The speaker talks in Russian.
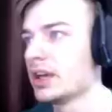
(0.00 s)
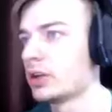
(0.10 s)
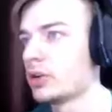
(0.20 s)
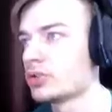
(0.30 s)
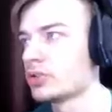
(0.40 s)

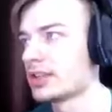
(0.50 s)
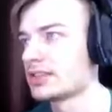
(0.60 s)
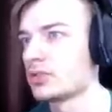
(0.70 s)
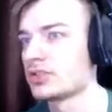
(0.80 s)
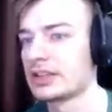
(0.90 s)
Короче, у
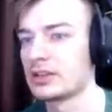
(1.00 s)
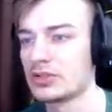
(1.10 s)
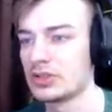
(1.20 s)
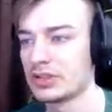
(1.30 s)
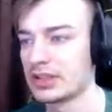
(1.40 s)
нас он
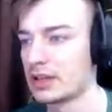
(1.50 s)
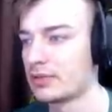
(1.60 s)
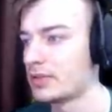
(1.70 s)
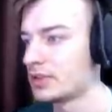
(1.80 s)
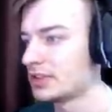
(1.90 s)
загрузился, как
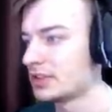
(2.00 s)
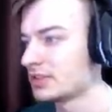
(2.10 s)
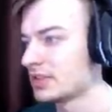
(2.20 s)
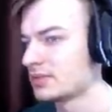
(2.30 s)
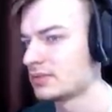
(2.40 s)
вы видите
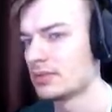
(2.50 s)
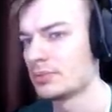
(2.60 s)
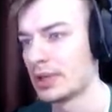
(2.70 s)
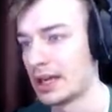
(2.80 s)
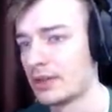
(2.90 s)
здесь 5.